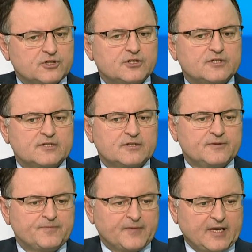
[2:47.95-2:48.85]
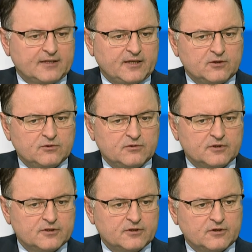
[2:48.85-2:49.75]
czy z ataku
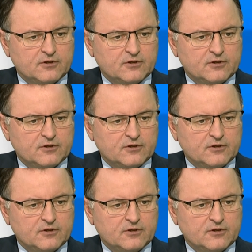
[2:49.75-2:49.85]
e,